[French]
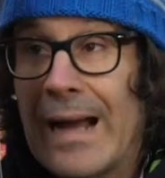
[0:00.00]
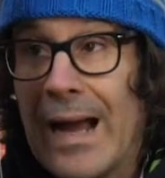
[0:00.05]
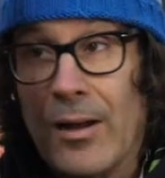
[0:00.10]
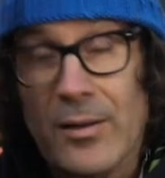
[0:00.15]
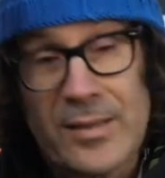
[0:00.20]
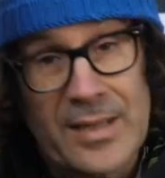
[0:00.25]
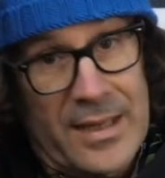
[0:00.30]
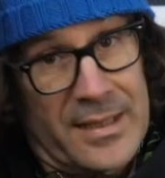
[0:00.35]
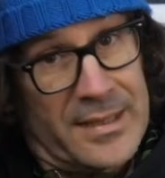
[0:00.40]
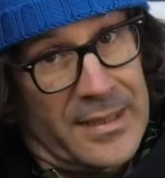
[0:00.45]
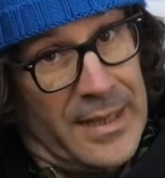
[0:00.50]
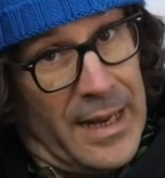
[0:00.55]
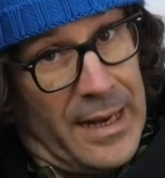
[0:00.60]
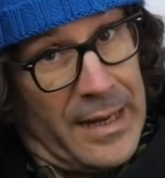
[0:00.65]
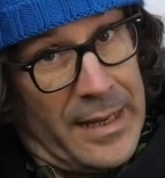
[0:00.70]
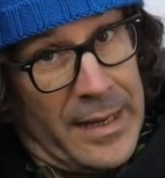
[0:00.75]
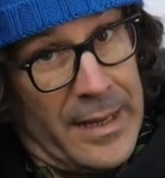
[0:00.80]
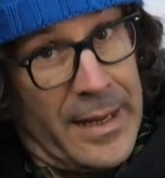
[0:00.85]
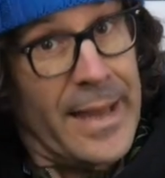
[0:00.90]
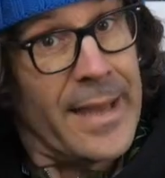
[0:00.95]
Alors celle-ci,
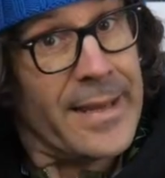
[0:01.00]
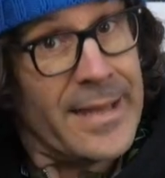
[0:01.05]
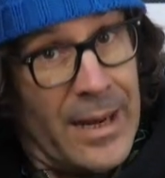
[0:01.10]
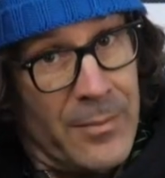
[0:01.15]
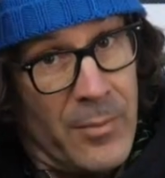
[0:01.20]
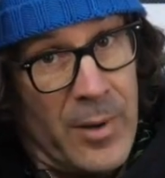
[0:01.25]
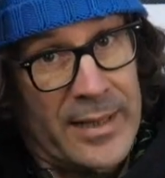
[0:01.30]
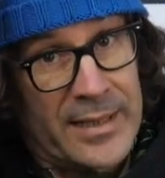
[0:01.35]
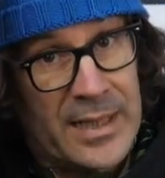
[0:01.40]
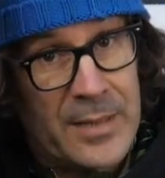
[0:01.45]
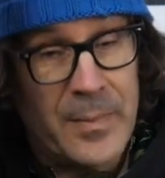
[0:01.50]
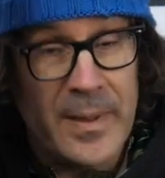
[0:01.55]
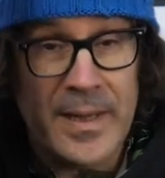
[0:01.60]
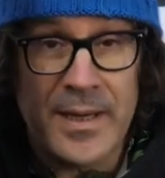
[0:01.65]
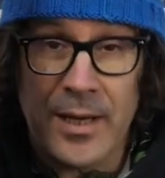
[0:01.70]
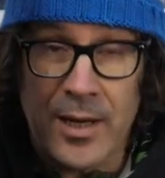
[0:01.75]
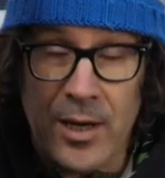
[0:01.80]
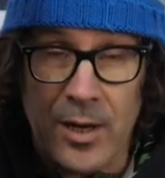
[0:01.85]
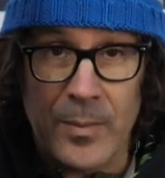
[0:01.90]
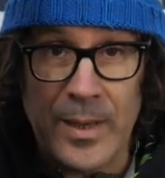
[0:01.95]
elle est également
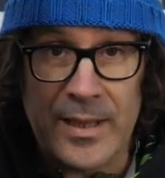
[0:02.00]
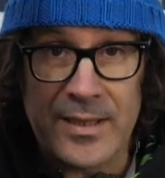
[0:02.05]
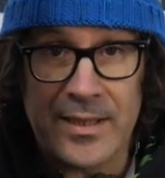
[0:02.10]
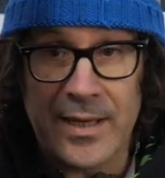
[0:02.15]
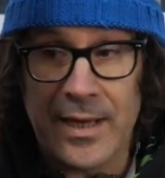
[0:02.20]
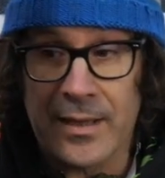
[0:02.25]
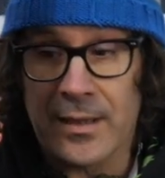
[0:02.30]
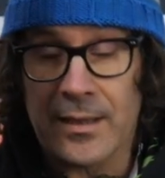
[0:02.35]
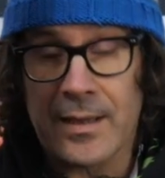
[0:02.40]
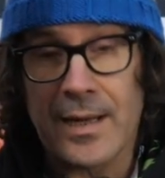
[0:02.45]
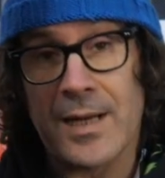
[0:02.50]
atypique comme la sienne.